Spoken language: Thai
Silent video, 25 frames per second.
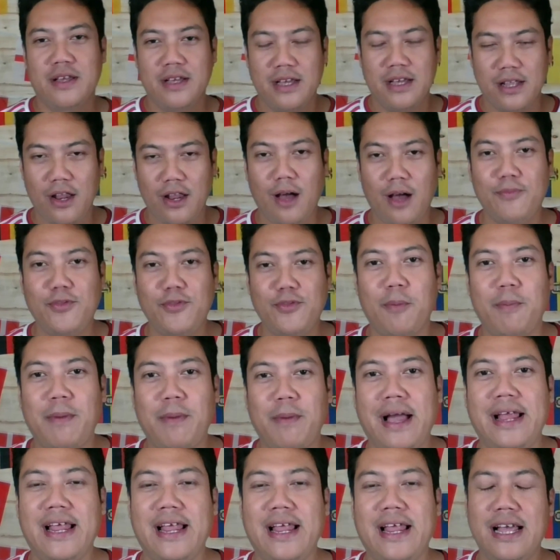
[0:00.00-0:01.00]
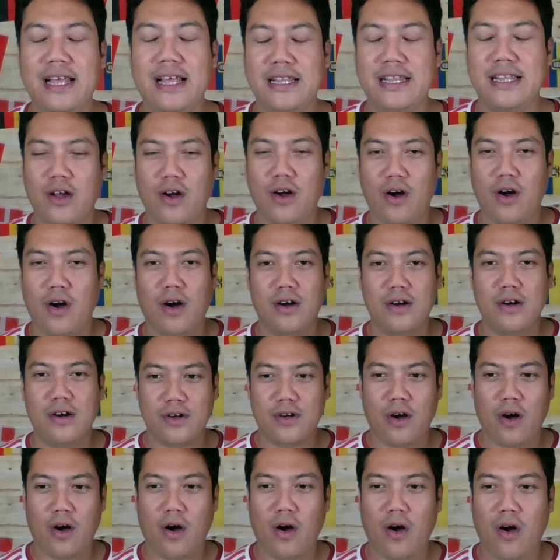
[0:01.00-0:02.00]
รอบต่อไปนะแล้วก็ข
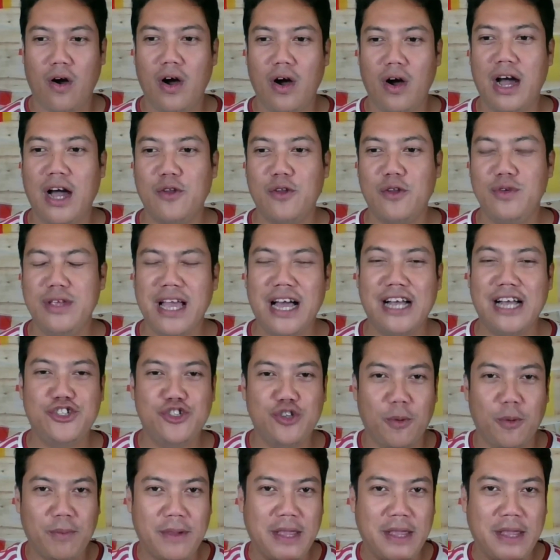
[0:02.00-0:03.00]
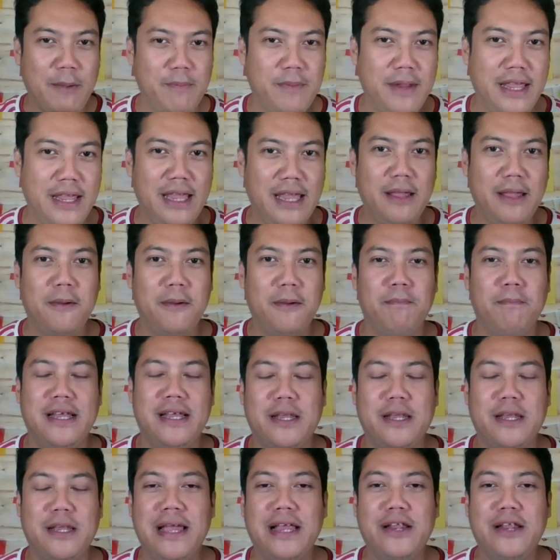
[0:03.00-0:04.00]
ออนุญาตจบคลิปนี้ไปแต่
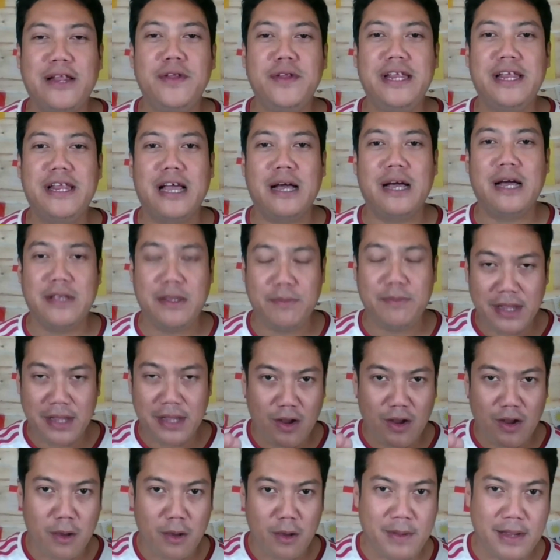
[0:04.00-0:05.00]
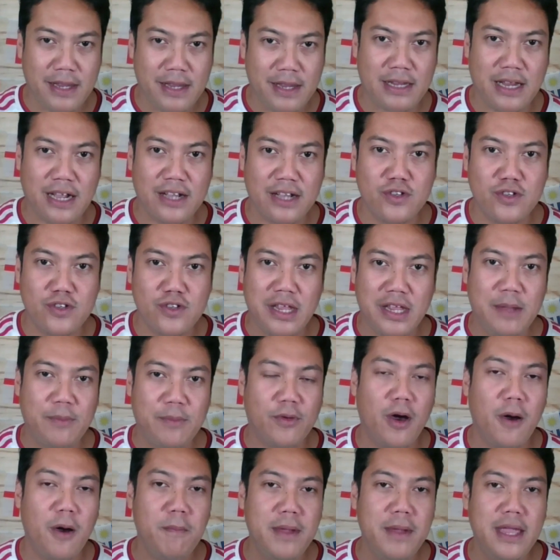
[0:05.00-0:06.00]
เพียงเท่านี้นะครับทีมที่เข้ารอบไปทั้งสองทีม
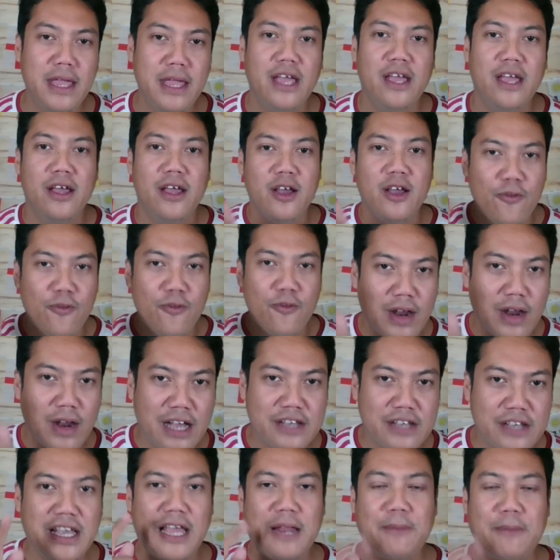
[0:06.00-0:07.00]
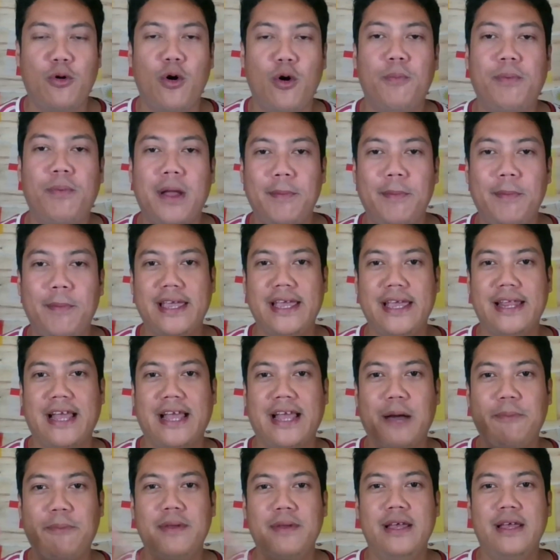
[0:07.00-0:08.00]
ก็มีฝรั่งเศสพบกับอังกฤษครั
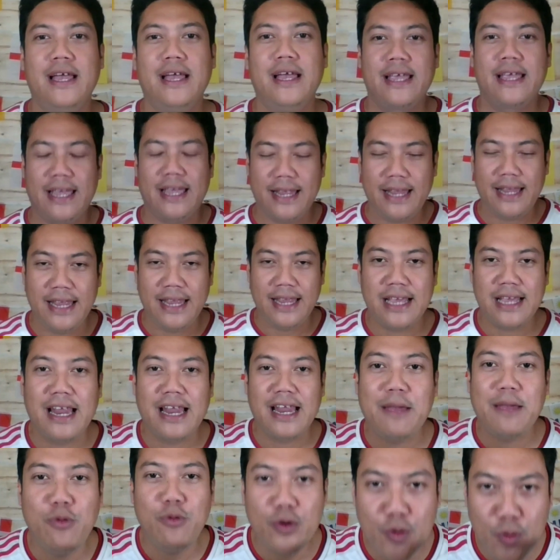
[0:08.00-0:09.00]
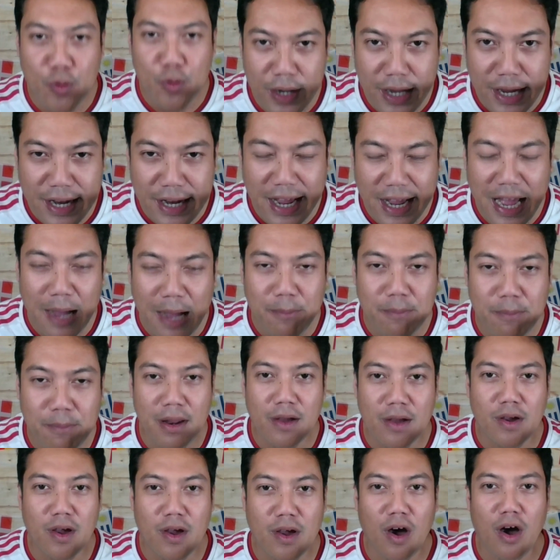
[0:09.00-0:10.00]
บคิดเห็นอย่างไรพูดคุยกันนะครับแล้
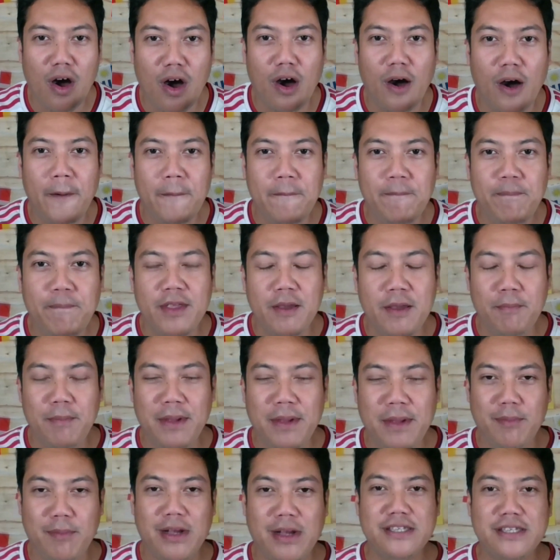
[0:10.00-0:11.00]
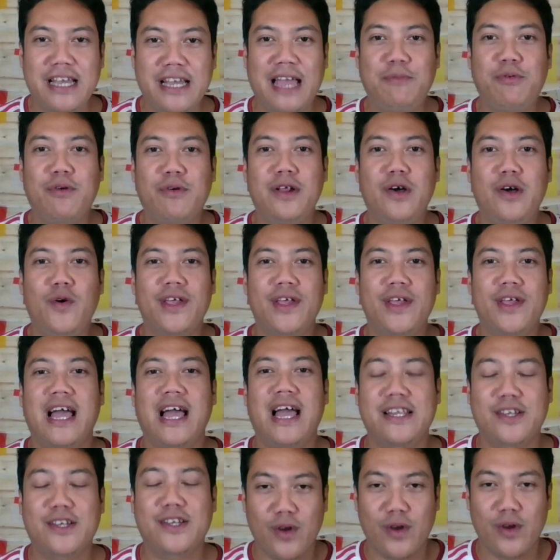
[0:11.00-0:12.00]
วก็เป็นกำลังใจให้พวกเราด้วยการ
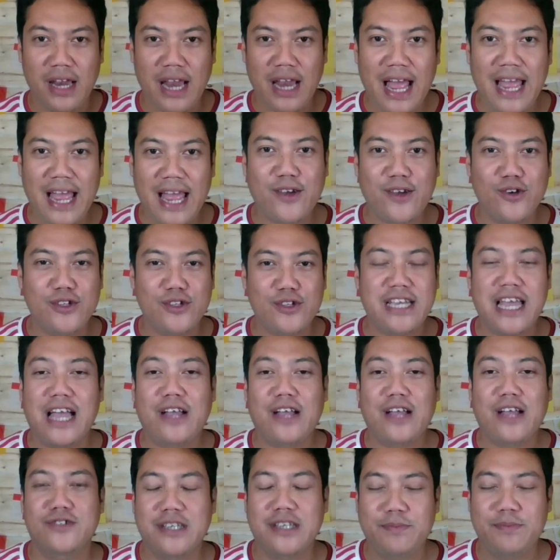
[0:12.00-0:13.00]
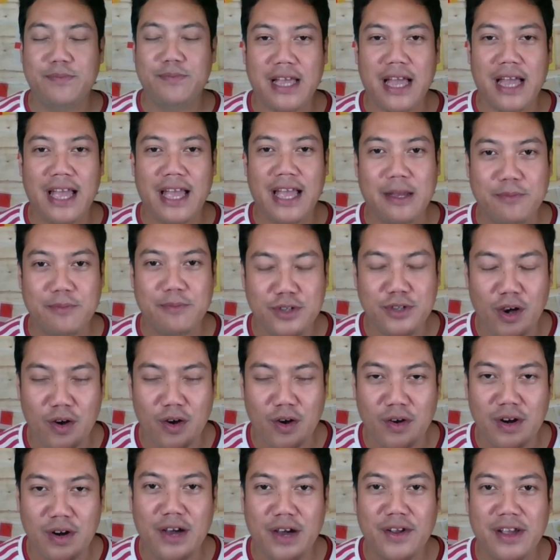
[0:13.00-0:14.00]
กดไลค์กดแชร์กด Subscribe ให้กับช่องขอ
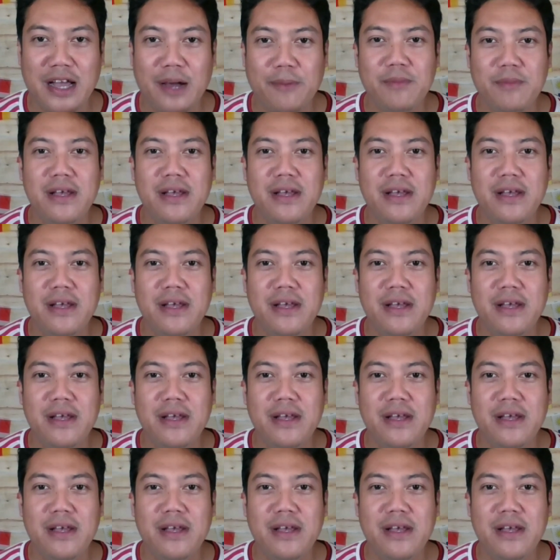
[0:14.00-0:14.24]
งเรานะครับ